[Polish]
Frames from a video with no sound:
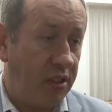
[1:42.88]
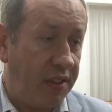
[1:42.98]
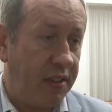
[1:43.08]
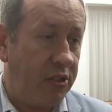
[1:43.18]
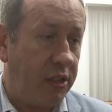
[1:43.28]
to
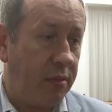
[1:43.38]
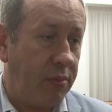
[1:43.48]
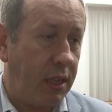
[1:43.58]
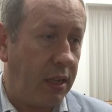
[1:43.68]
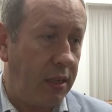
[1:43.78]
jest też
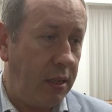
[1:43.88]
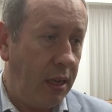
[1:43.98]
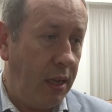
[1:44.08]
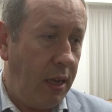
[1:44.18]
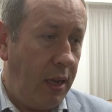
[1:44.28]
jakby taki
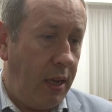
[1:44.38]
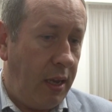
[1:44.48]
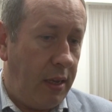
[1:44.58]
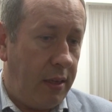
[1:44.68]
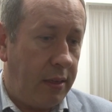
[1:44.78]

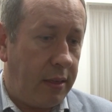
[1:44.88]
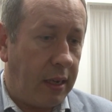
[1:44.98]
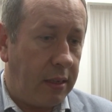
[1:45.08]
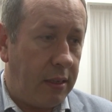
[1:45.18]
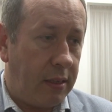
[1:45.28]
E,
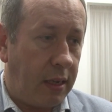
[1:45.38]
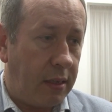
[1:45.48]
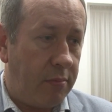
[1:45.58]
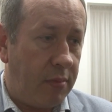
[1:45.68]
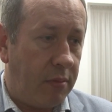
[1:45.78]
taki,
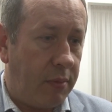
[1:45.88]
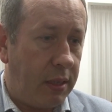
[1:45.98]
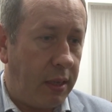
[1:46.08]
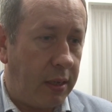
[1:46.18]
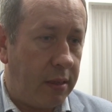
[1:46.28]
taki
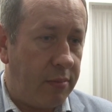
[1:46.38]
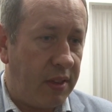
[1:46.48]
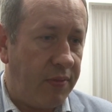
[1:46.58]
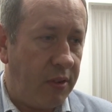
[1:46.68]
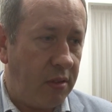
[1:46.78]
moment. Jak gdyby
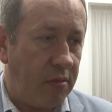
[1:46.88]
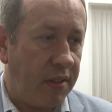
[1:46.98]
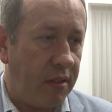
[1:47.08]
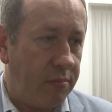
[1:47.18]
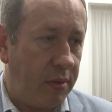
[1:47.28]
swoją
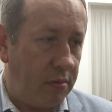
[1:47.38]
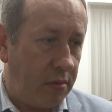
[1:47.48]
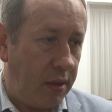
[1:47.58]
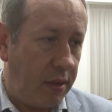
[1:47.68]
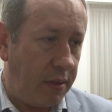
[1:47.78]
osobą,
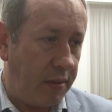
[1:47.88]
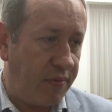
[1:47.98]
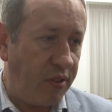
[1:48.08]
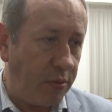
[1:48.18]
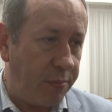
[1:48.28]

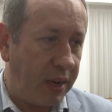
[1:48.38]
swoją